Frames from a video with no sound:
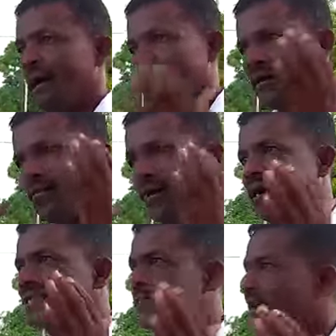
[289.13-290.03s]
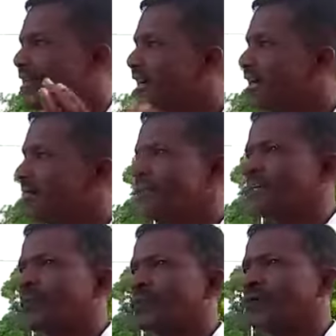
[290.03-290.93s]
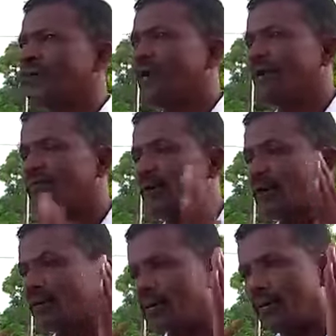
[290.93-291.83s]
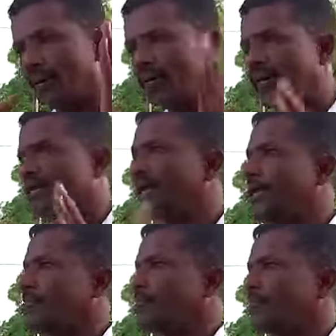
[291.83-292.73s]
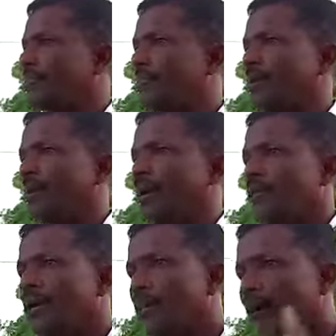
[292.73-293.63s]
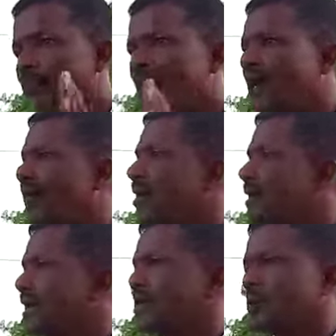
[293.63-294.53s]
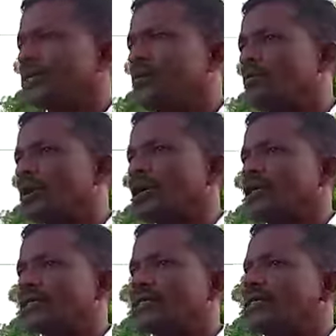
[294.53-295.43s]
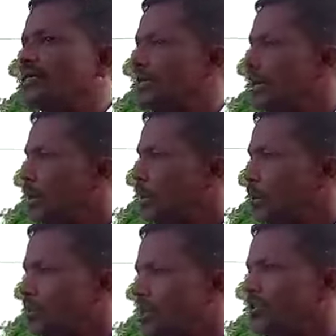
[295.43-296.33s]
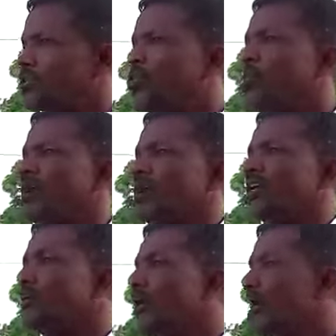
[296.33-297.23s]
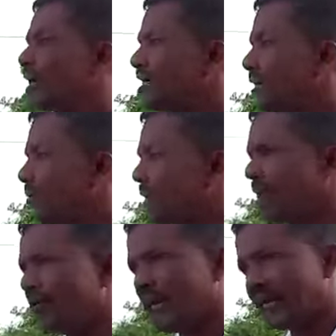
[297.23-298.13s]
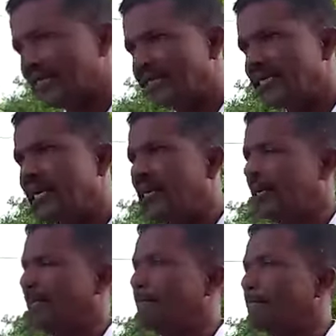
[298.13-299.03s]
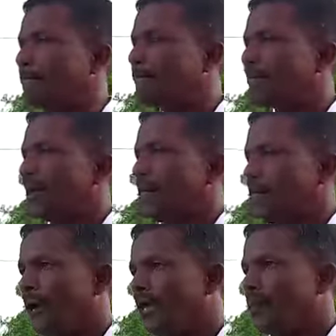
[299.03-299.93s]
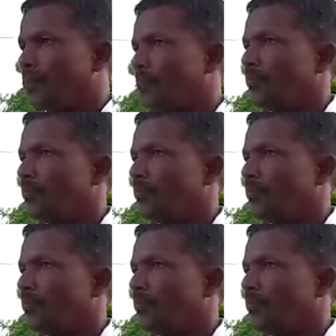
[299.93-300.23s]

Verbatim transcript: அந்த மாகாண சபை அதிகாரம் என்கின்ற பொழுது நாங்கள் வடகிழக்கிலே பெரும்பான்மையாக வாழ்கிற எங்களுடைய தமிழ்மக்களுக்கு ஒரு சமத்துவமான நிர்வாக கட்டமைப்பு அதாவது அரசியல் பகிர்வு